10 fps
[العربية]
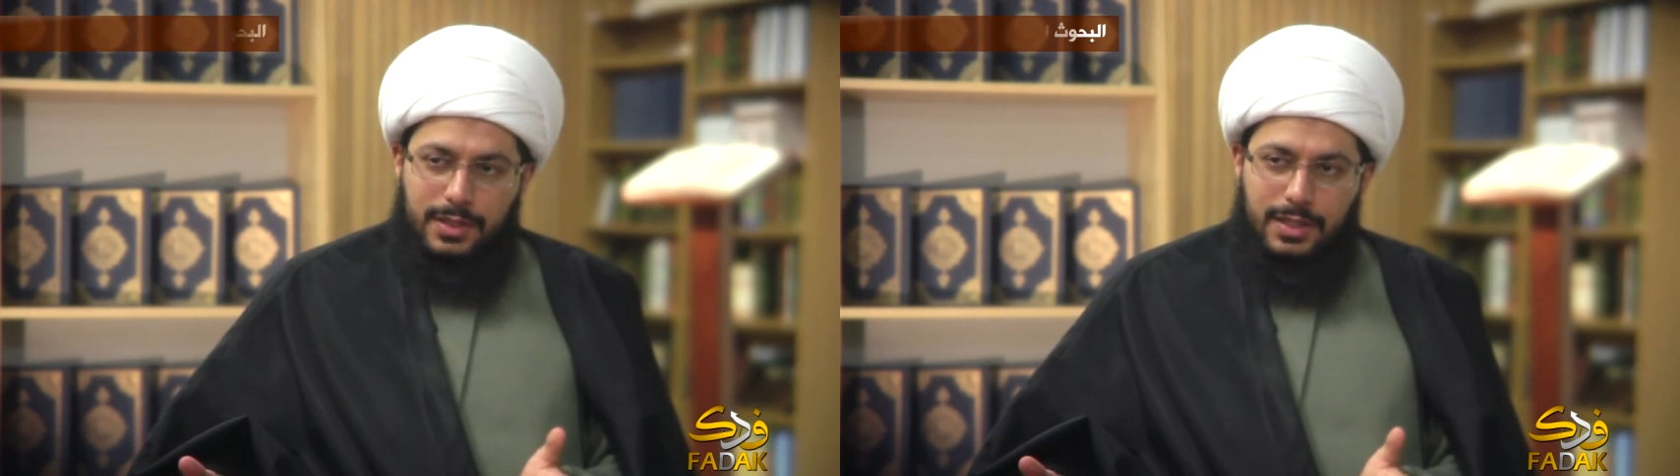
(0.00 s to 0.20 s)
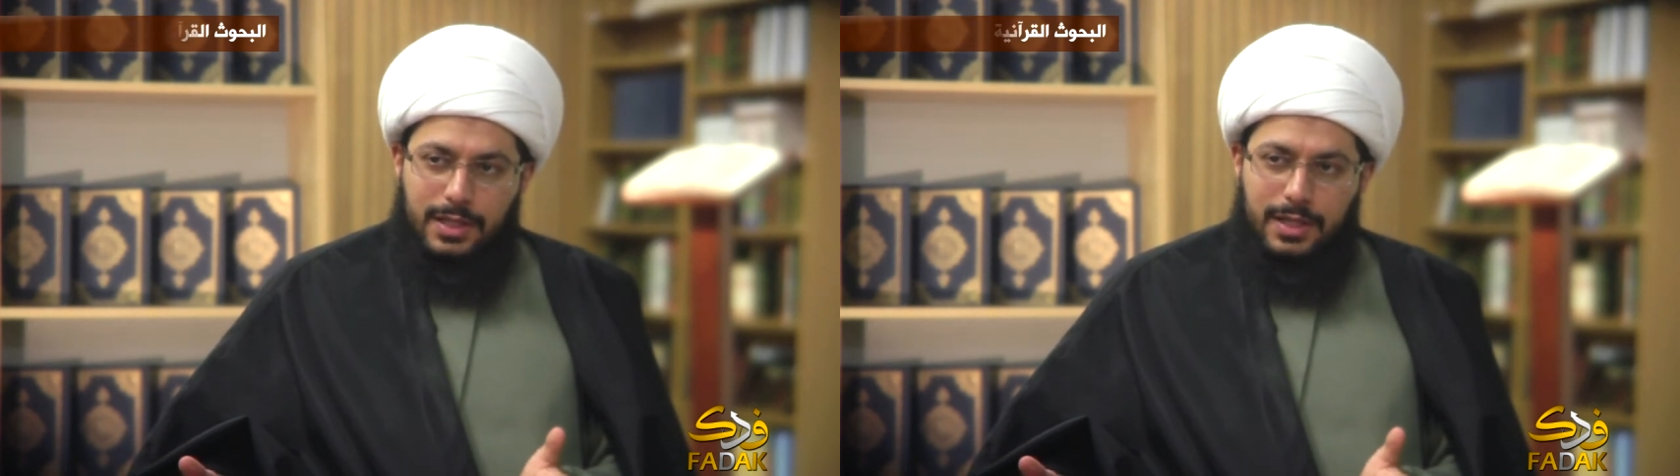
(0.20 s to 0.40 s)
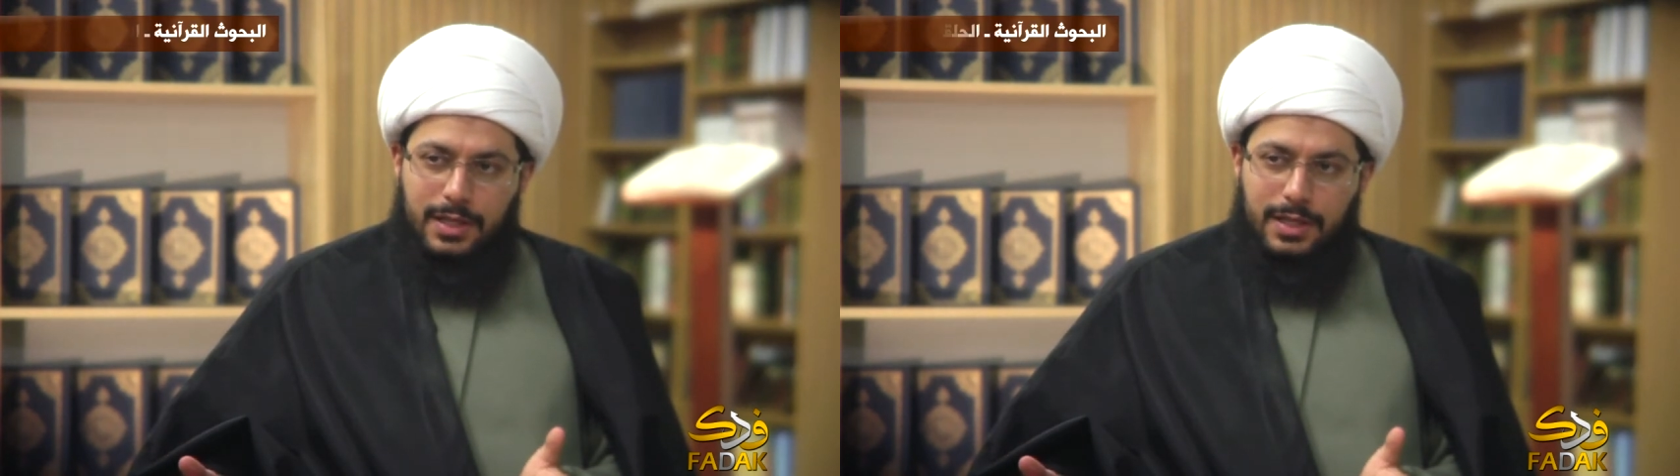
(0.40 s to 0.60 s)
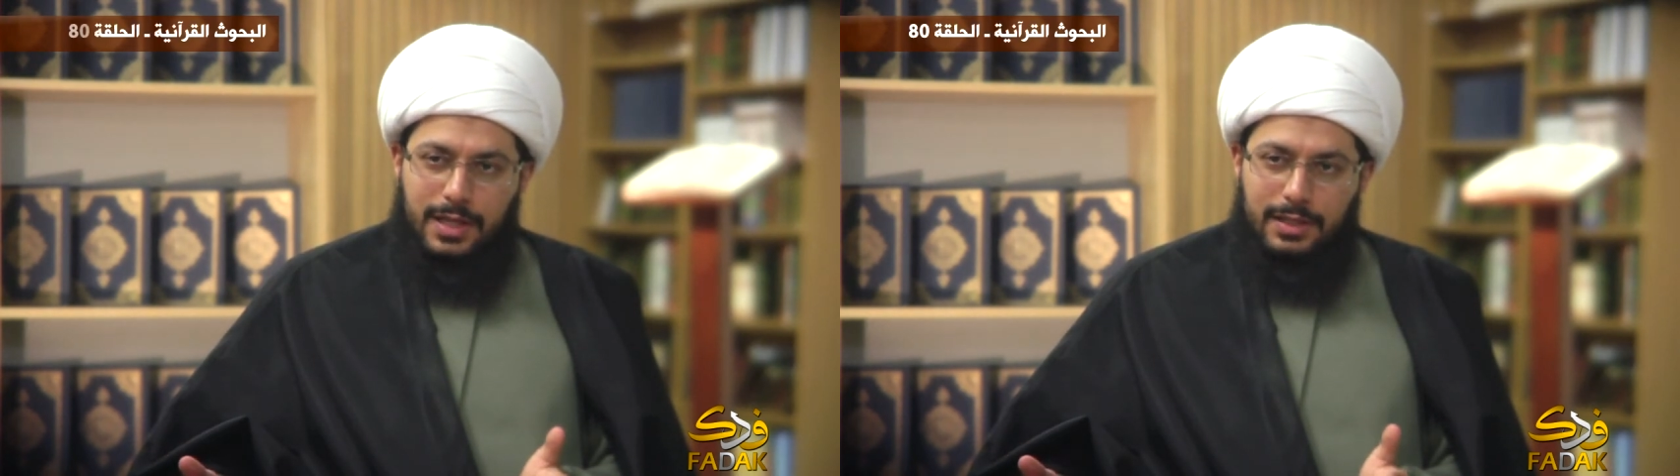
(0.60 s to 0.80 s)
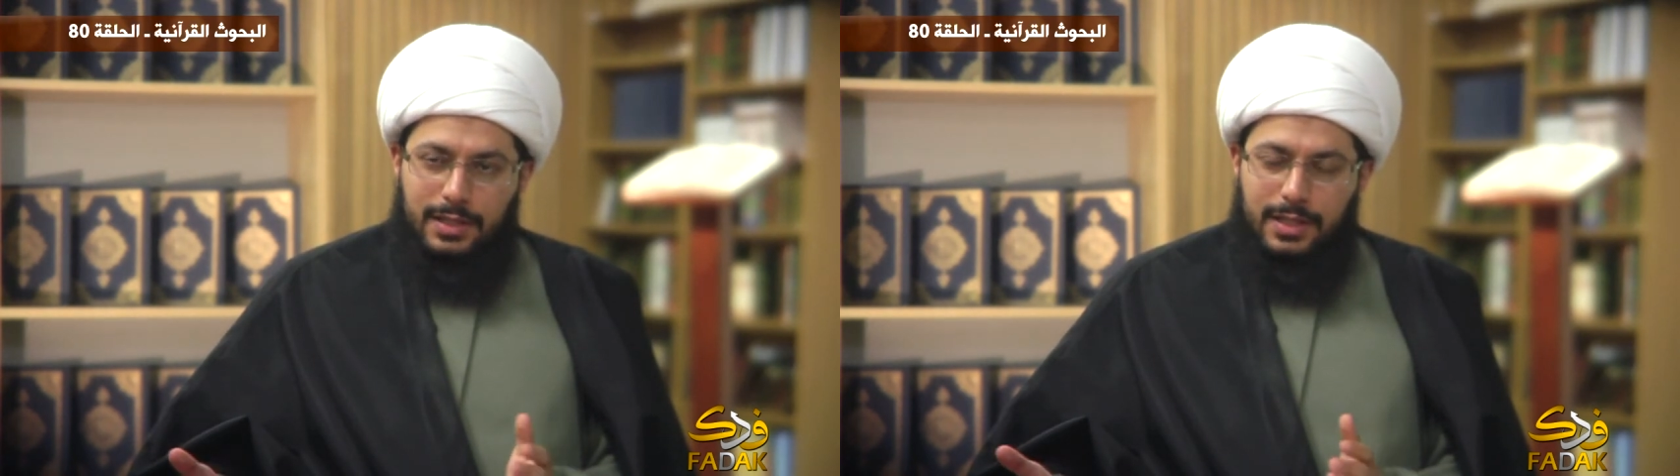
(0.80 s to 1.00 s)
إلى
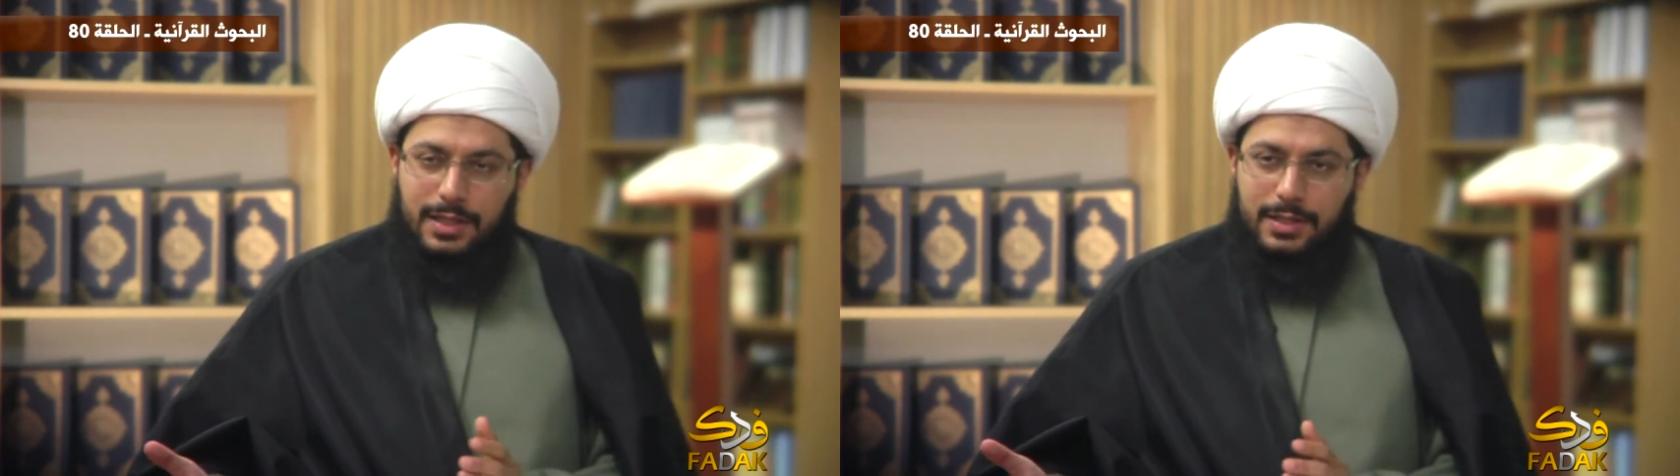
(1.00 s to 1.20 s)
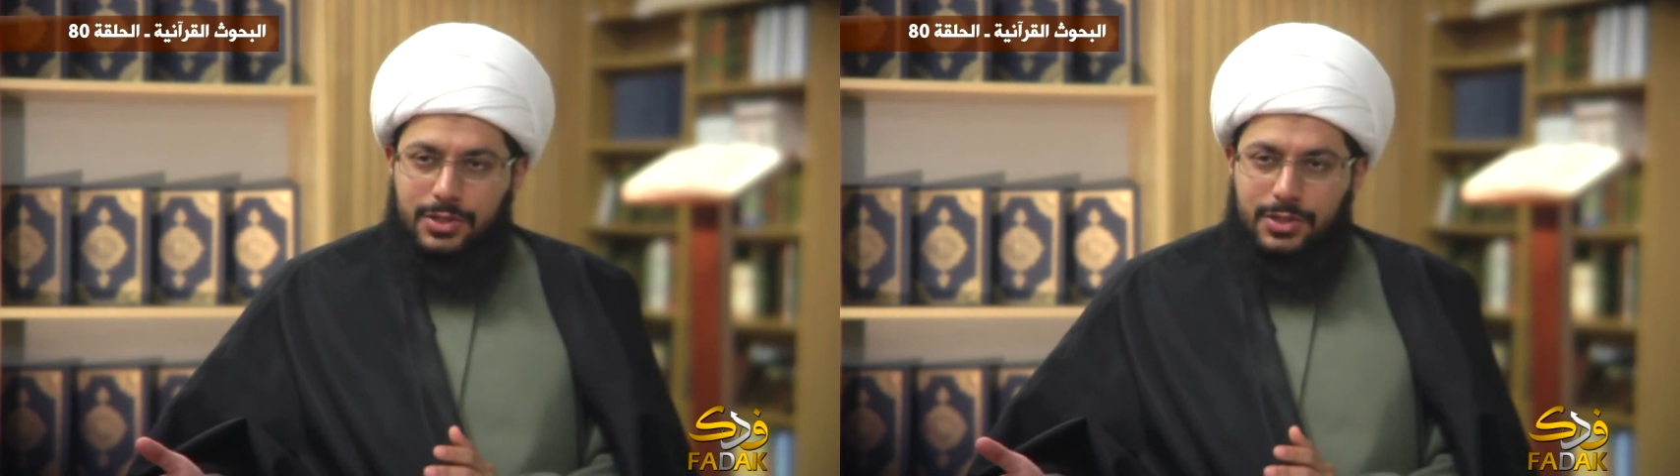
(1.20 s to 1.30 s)
القيادة